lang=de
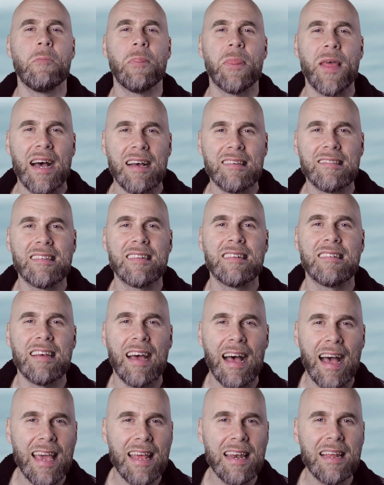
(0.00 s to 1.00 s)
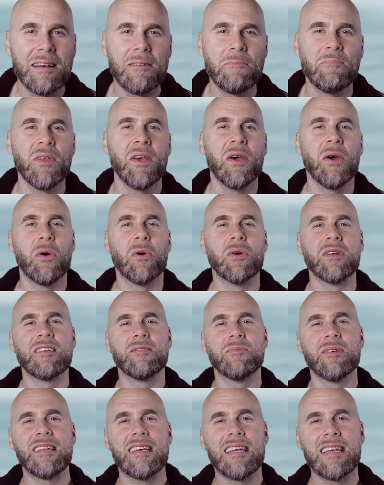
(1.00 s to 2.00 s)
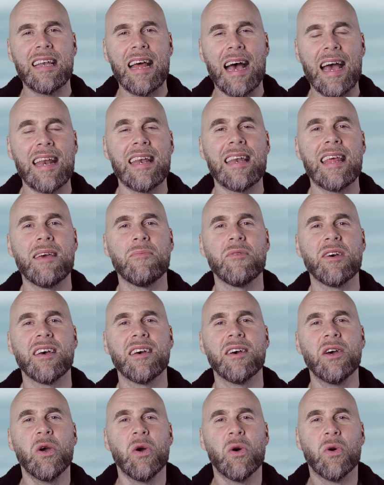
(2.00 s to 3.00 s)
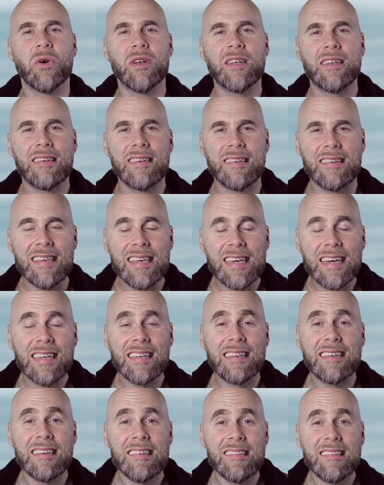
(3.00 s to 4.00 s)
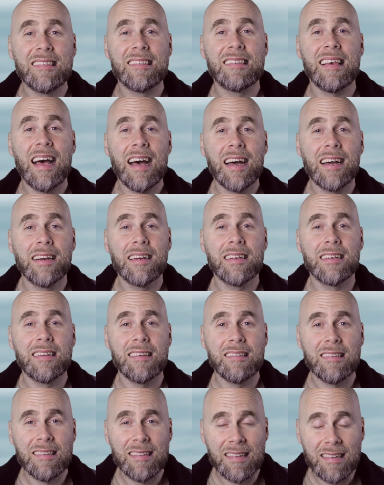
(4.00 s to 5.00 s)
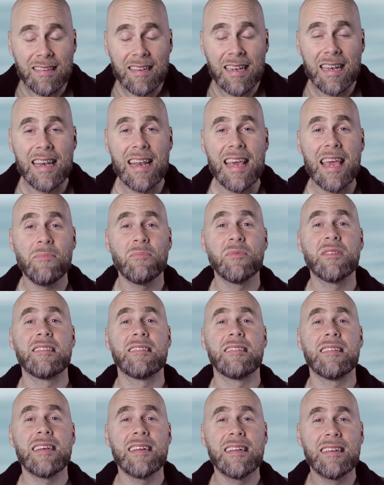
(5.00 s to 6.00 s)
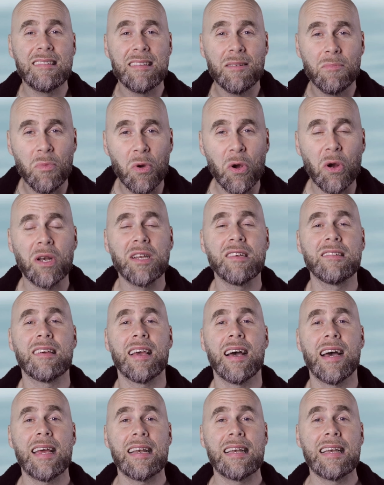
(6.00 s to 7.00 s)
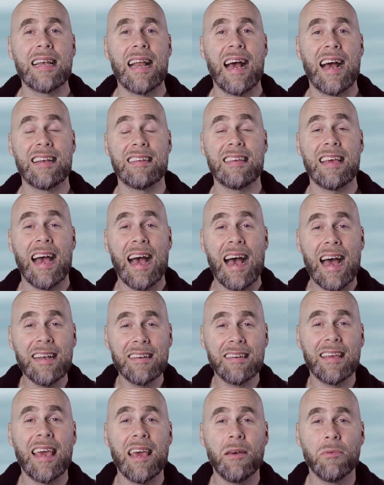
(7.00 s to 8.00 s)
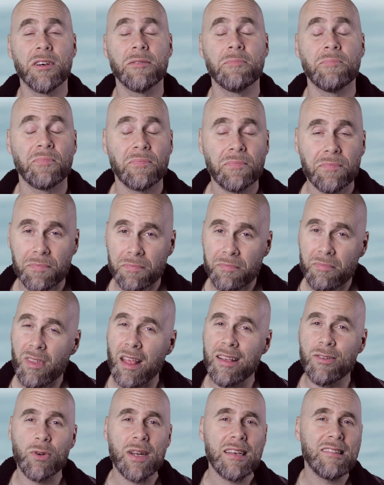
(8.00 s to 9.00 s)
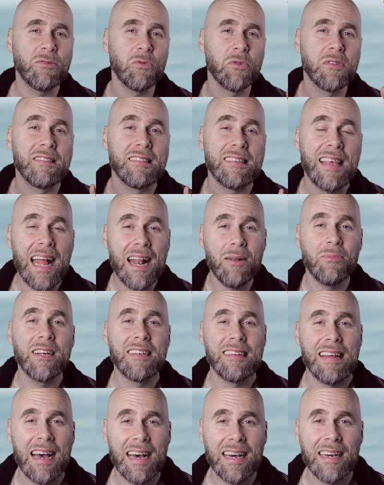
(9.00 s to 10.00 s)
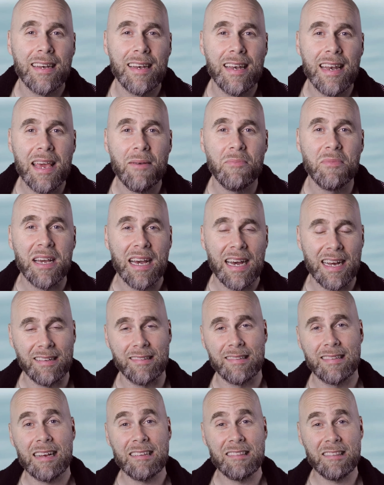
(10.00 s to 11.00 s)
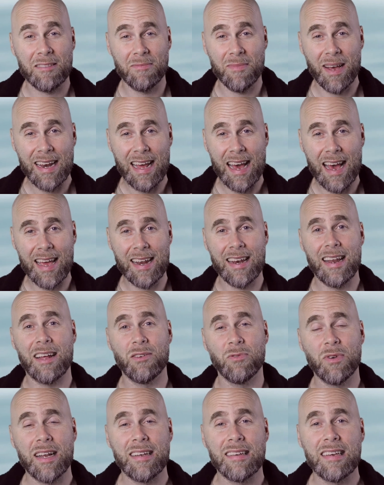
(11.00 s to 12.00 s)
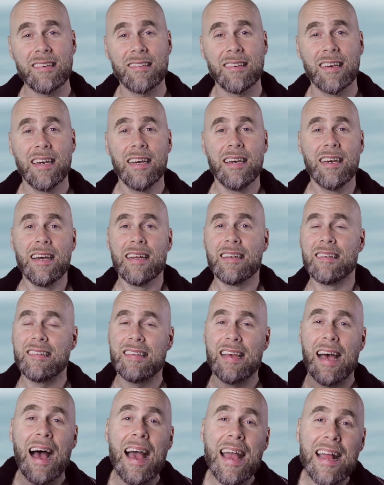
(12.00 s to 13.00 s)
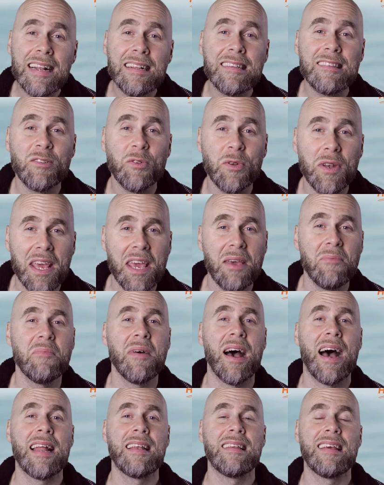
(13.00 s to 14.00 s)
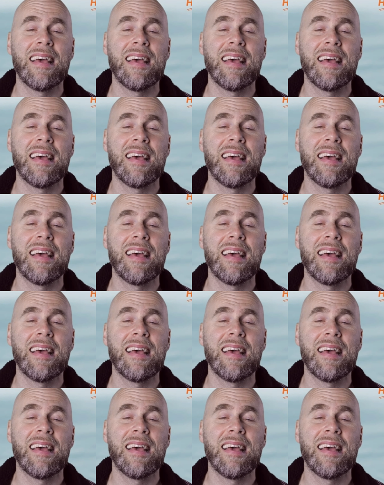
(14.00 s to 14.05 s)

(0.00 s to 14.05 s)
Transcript: das teile und dich mit hineinnehme und dir diese Sachen, diese, diesen Lebensstil, diese Möglichkeiten an die Hand gebe, sodass du selber darin leben kannst. Das ist meine Einladung an dich, teilzunehmen an